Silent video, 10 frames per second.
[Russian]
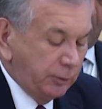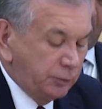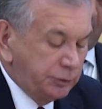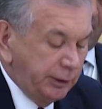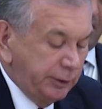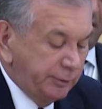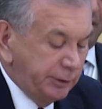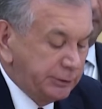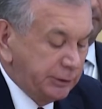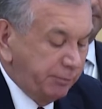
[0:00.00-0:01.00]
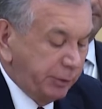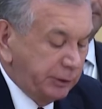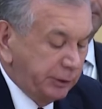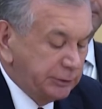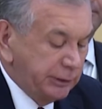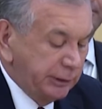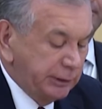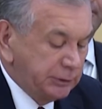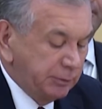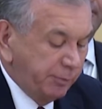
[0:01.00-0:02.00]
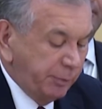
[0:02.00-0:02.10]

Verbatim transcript: усиливается протекционизм